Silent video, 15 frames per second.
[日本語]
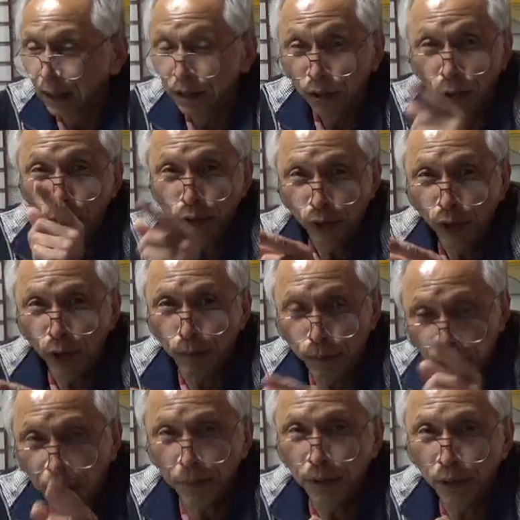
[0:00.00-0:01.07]
日本の
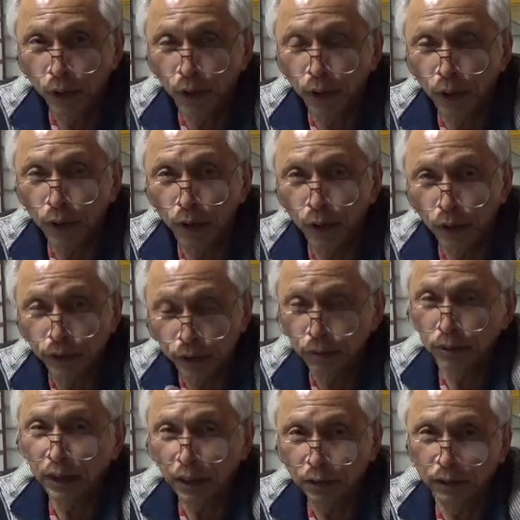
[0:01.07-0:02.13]
ピラミッドを作った